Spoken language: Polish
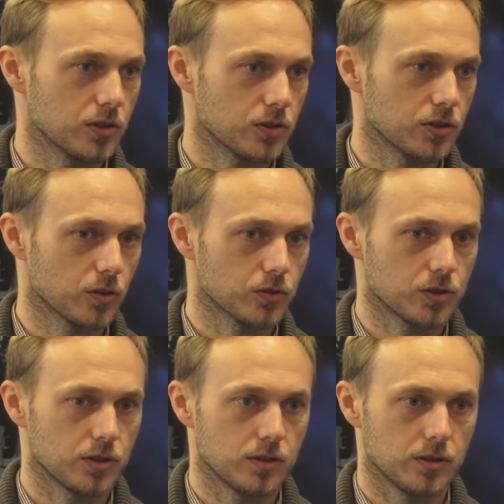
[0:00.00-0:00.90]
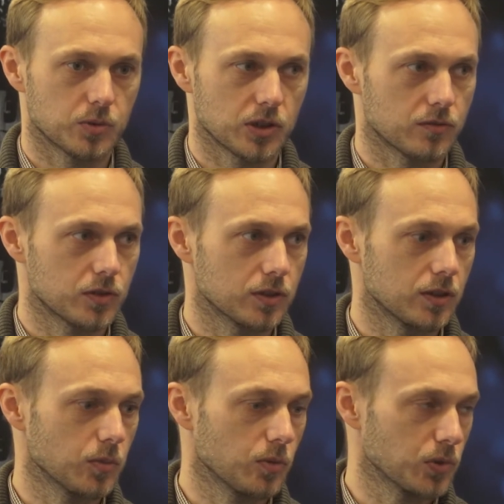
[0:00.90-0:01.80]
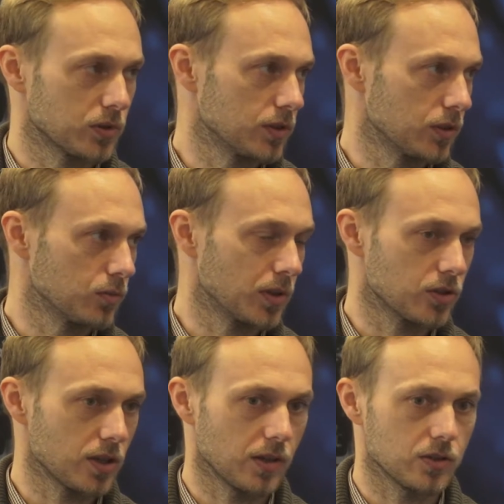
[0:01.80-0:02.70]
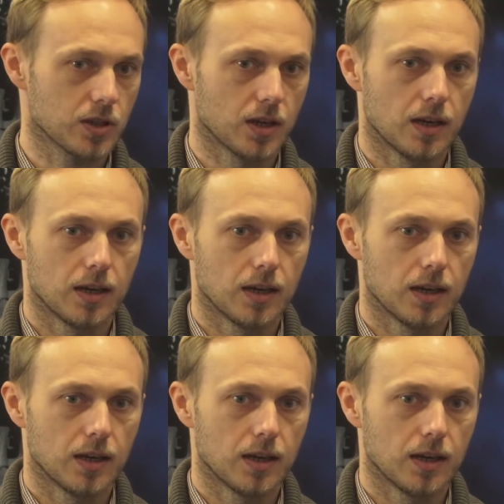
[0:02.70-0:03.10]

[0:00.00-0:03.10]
jeśli chodzi przede wszystkim o pozycję numer 9.